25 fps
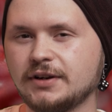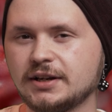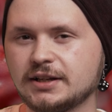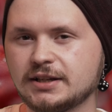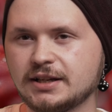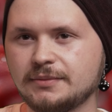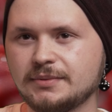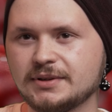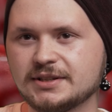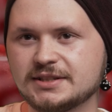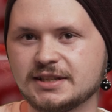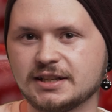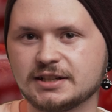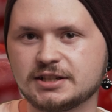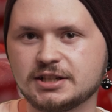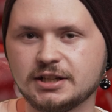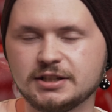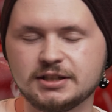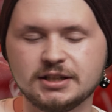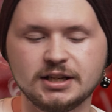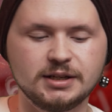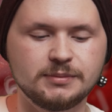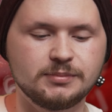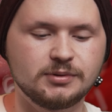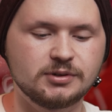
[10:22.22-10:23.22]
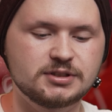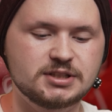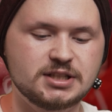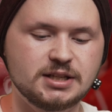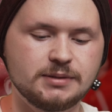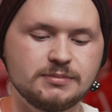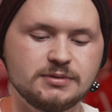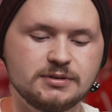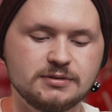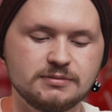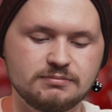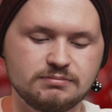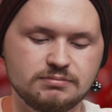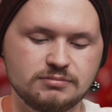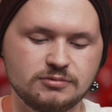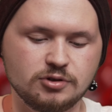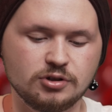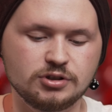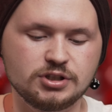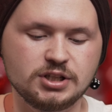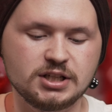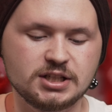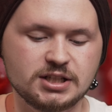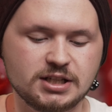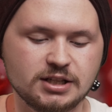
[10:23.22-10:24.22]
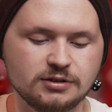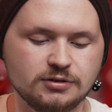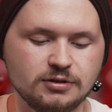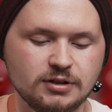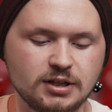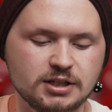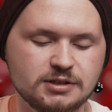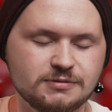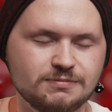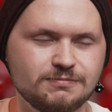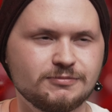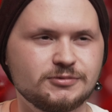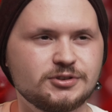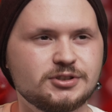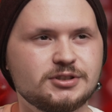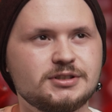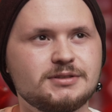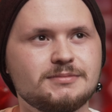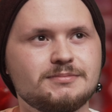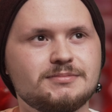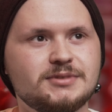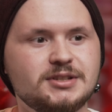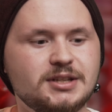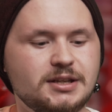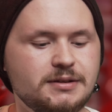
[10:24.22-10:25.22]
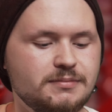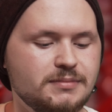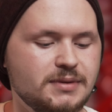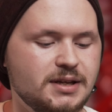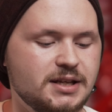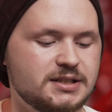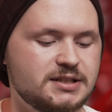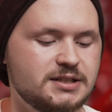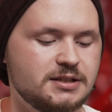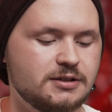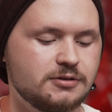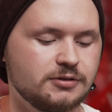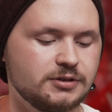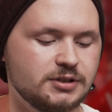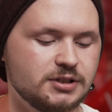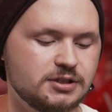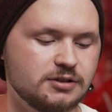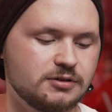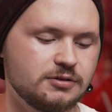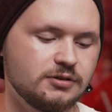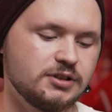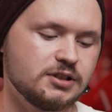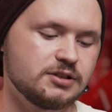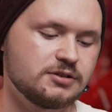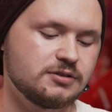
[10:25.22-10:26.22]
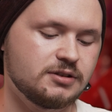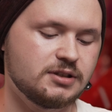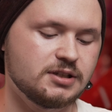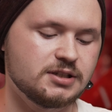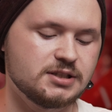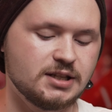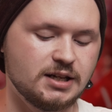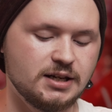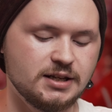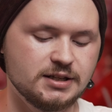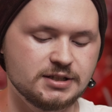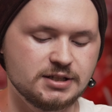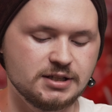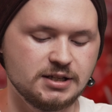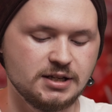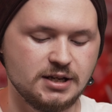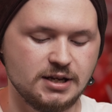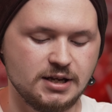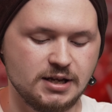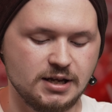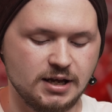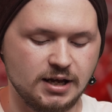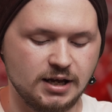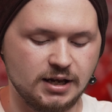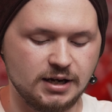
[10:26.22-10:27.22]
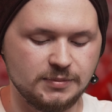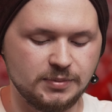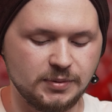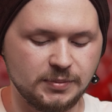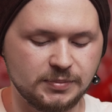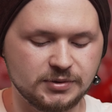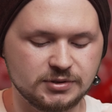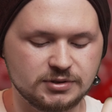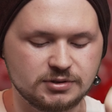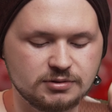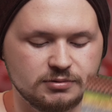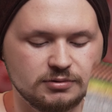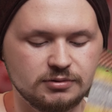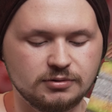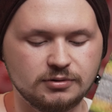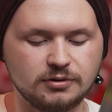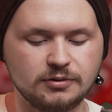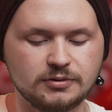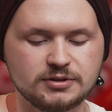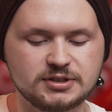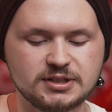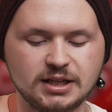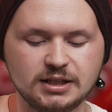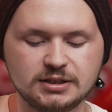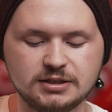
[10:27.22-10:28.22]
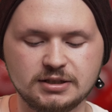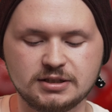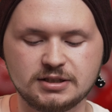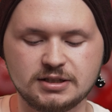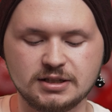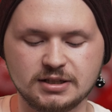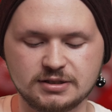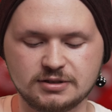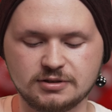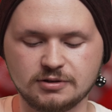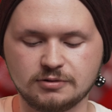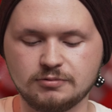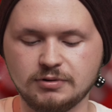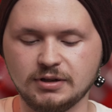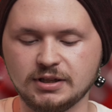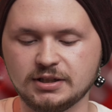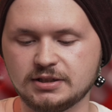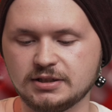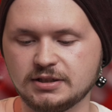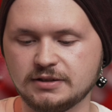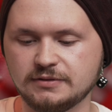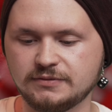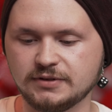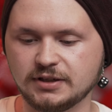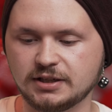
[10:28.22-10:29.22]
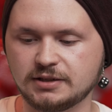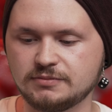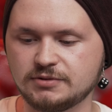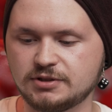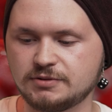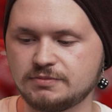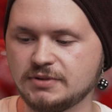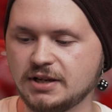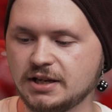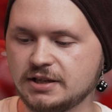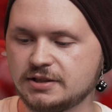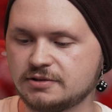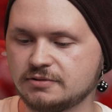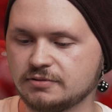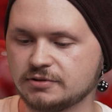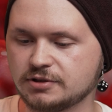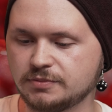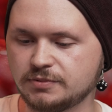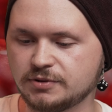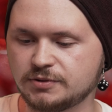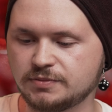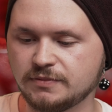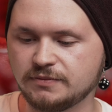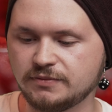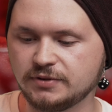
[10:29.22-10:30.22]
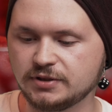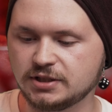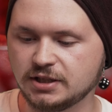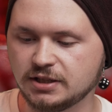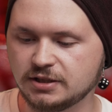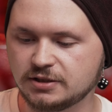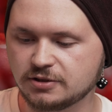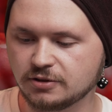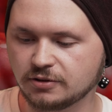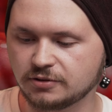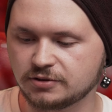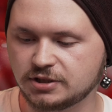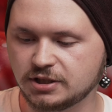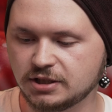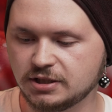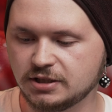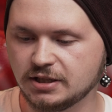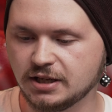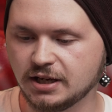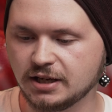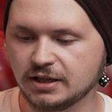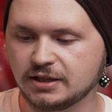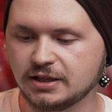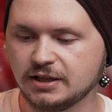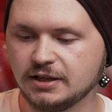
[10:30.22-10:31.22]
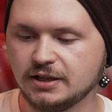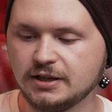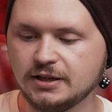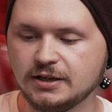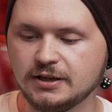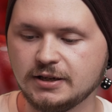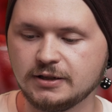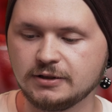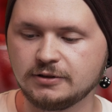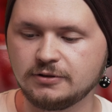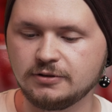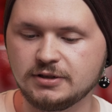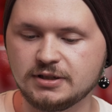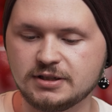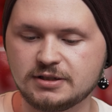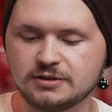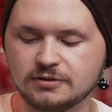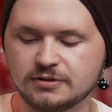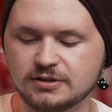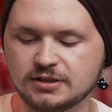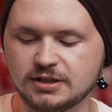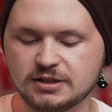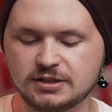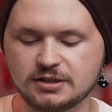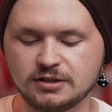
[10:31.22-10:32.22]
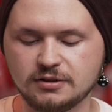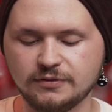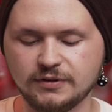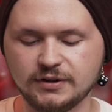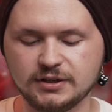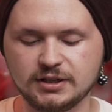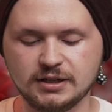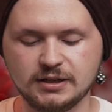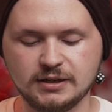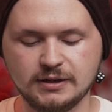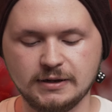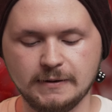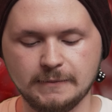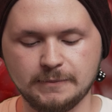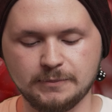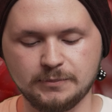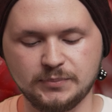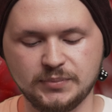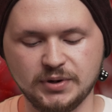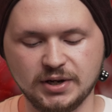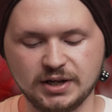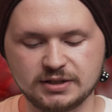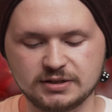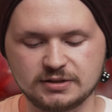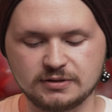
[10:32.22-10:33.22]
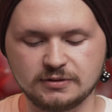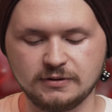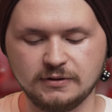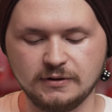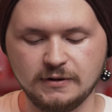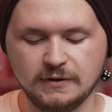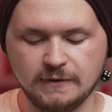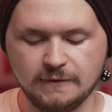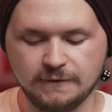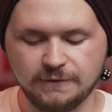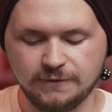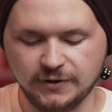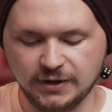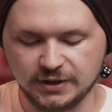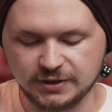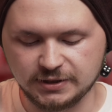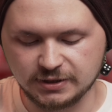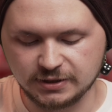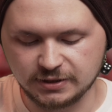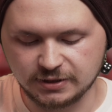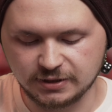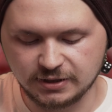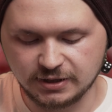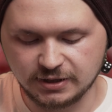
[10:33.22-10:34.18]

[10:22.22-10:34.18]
walka ma znaczenie, albo chcemy troszeczkę dodać, może nie imersji koniecznie, chociaż to też zależy, ale po prostu osadzić nas dokładniej w jakimś miejscu, żebyśmy wiedzieli co, gdzie i jak, to jest to zdecydowanie bardzo fajny